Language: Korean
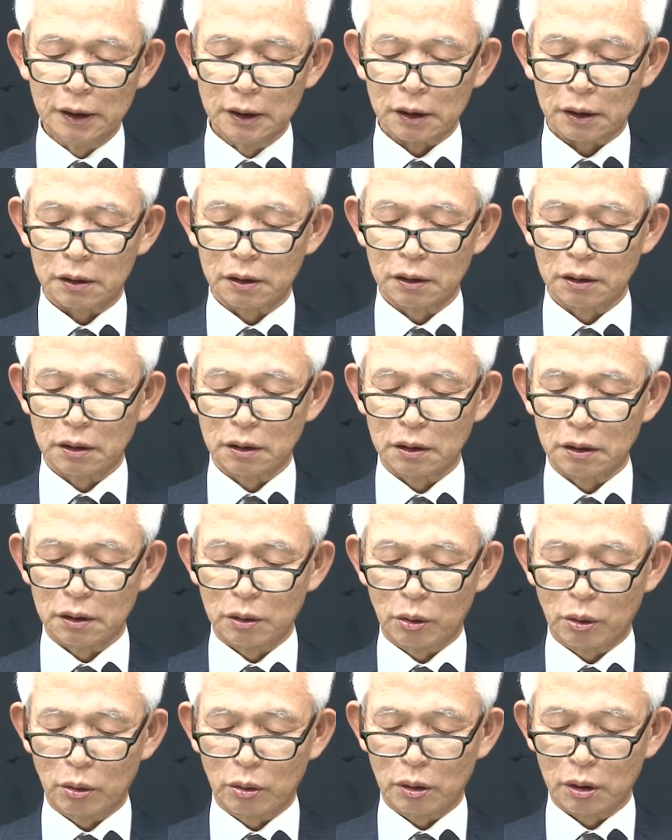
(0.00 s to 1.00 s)

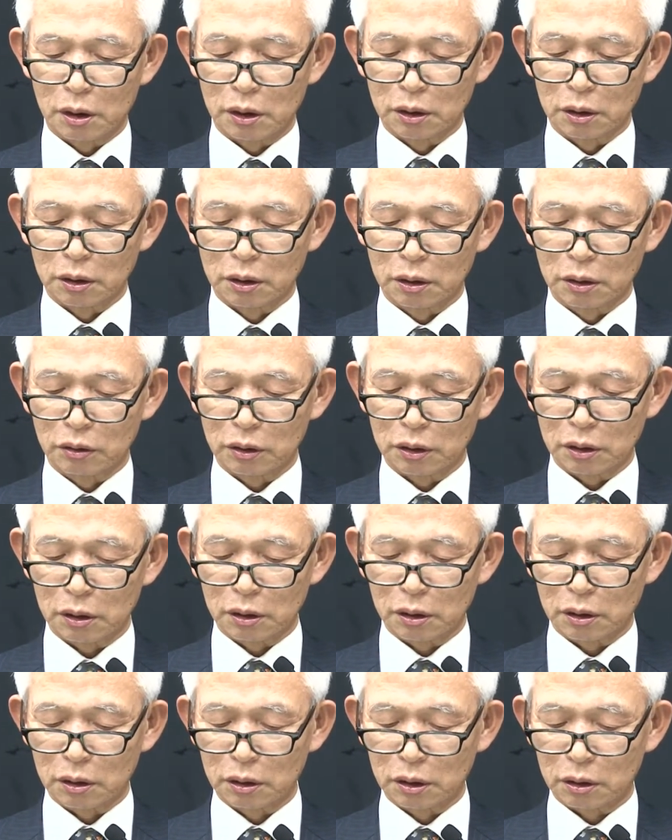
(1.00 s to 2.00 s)
그, 그
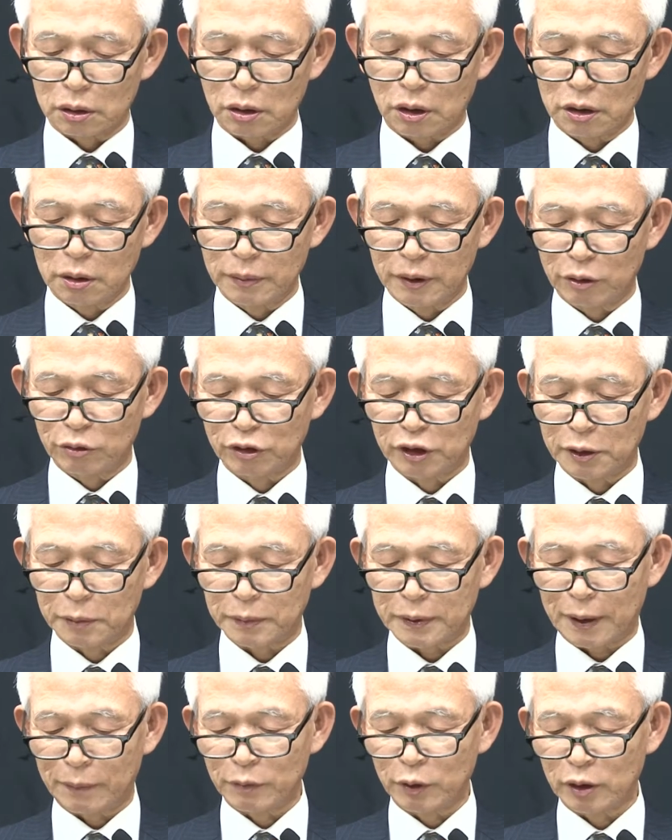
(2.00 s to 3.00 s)

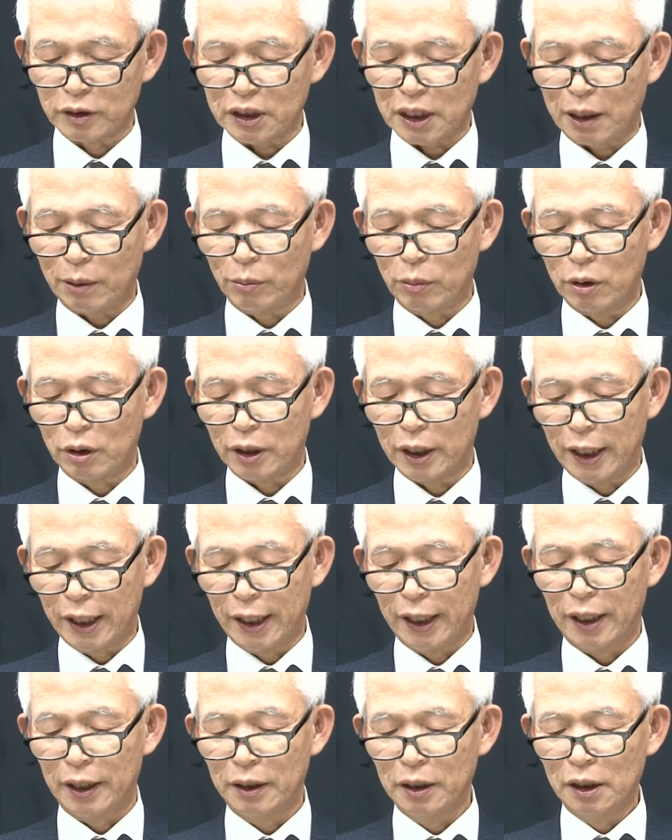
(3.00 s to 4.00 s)
1293년
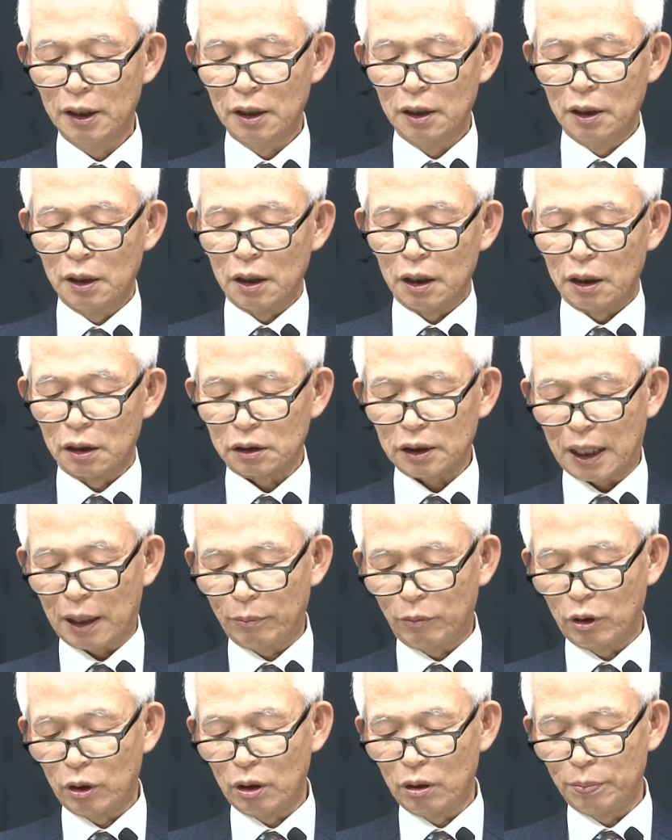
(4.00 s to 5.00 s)
3월에 어,
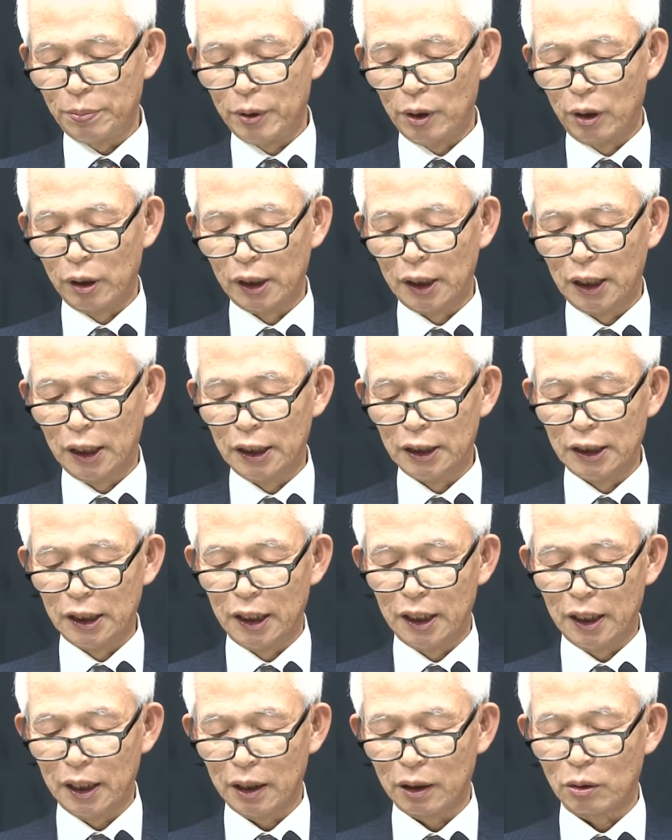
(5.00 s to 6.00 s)
3월
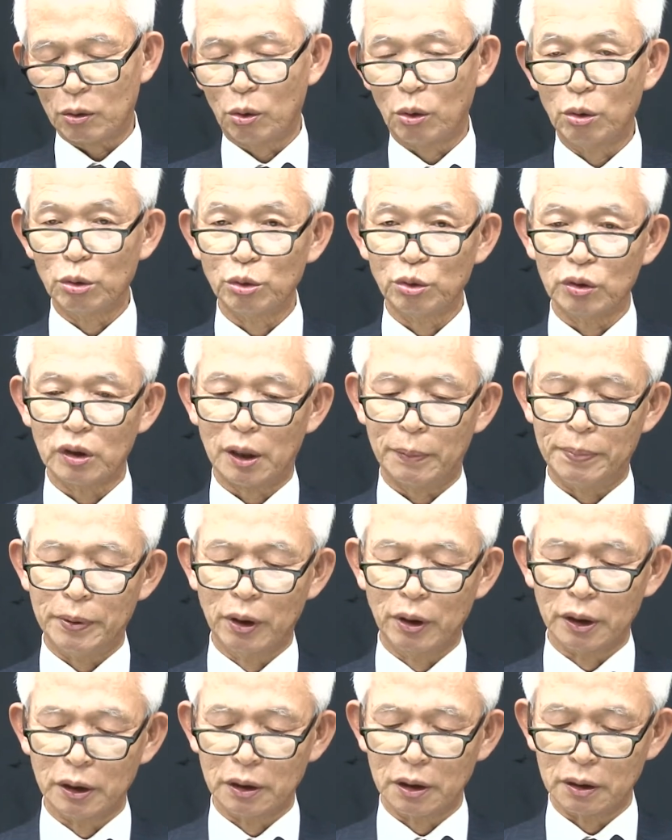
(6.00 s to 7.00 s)
병인일에 공주가
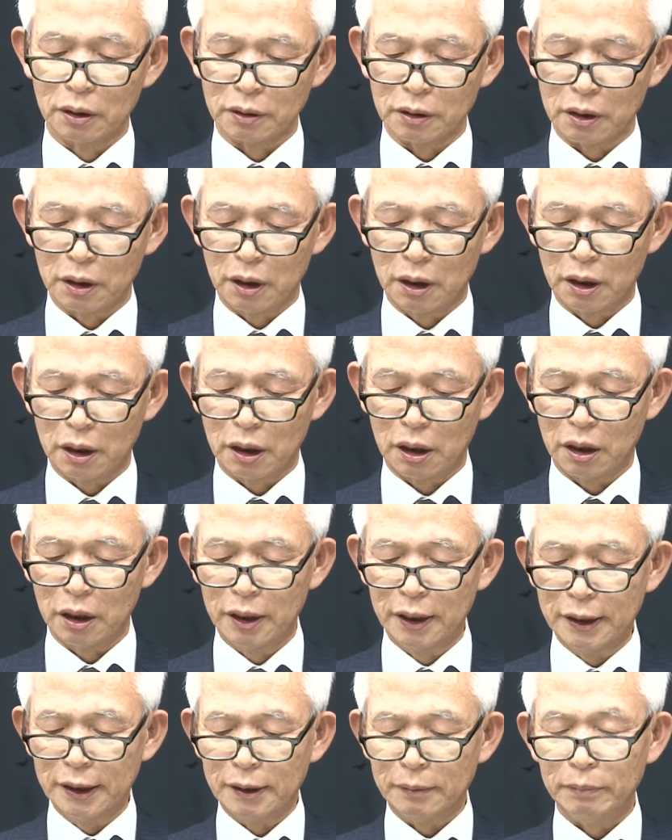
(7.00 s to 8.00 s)
병이 들어서
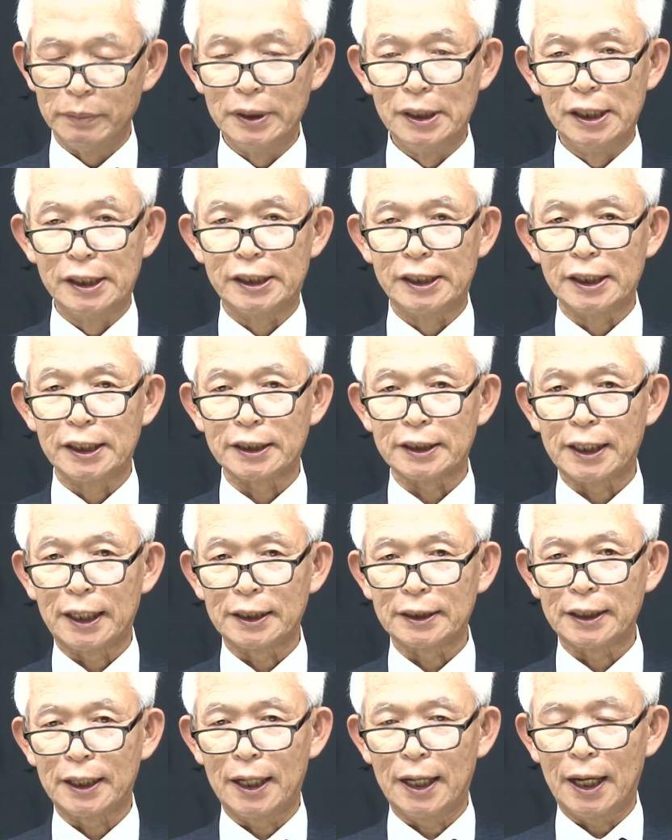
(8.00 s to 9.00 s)

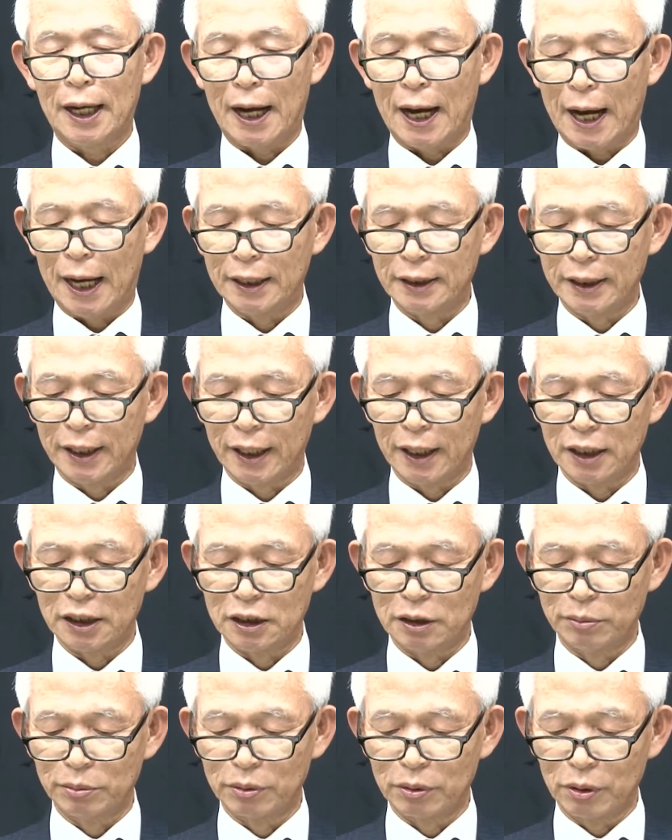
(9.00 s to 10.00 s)
밀직사사 안양의
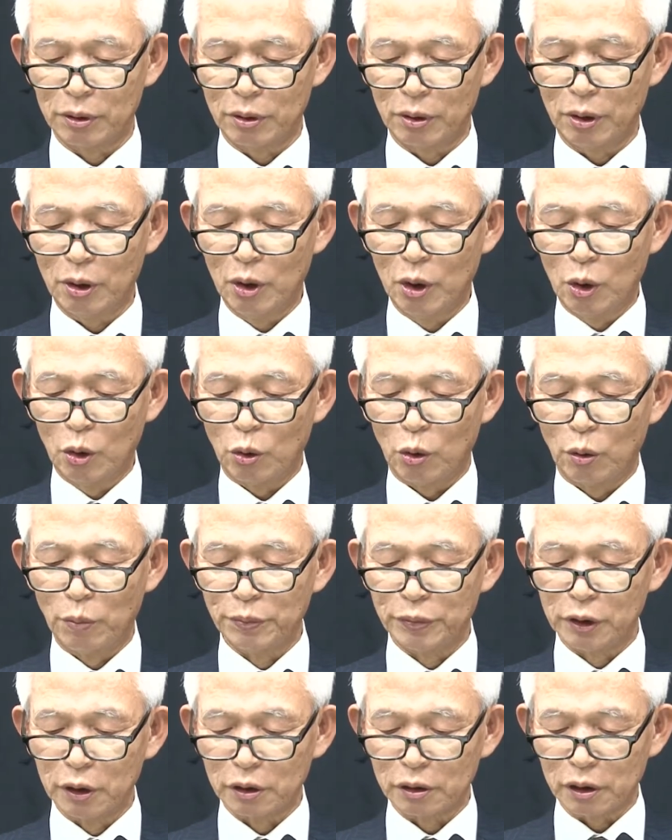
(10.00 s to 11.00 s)
집으로
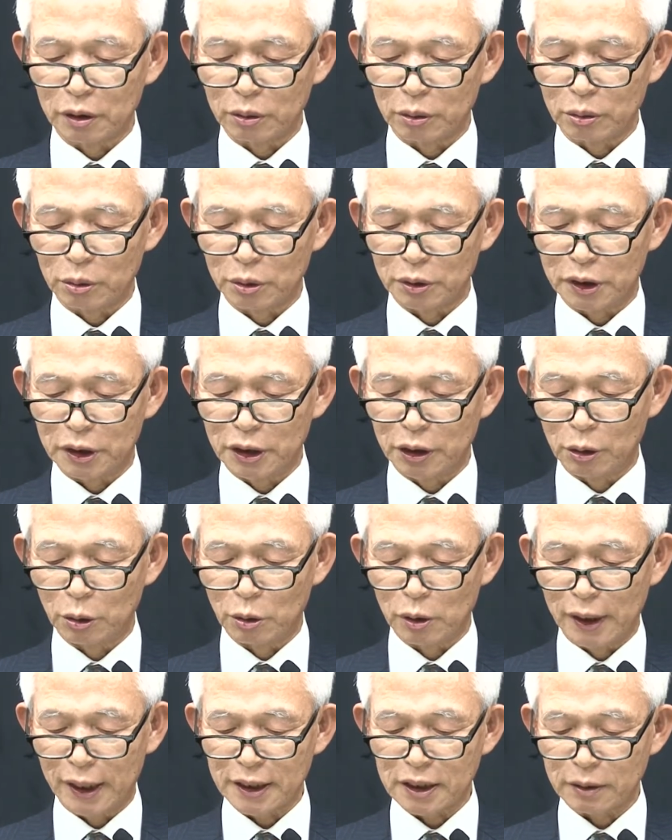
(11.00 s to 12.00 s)
옮겨서 또
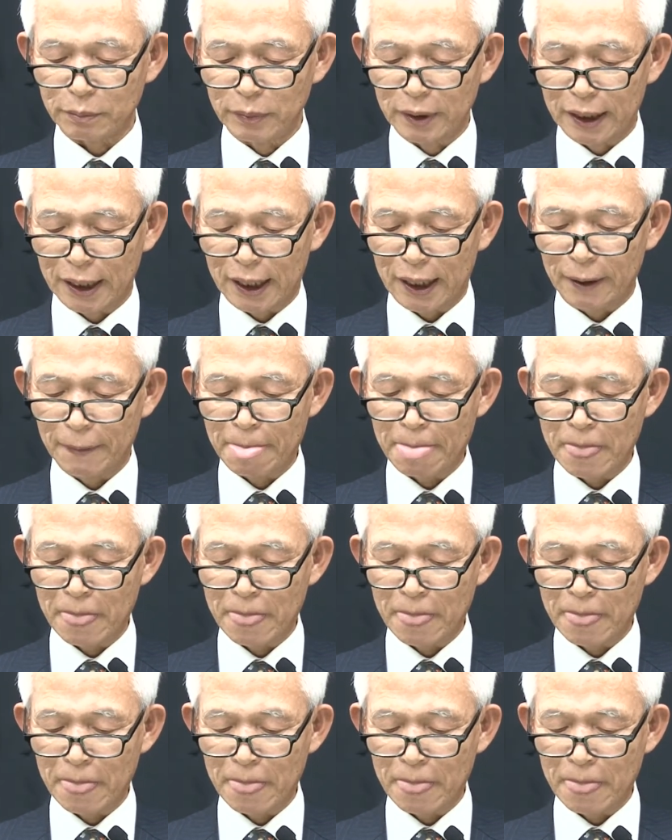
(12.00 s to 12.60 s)
치료를 했습니다.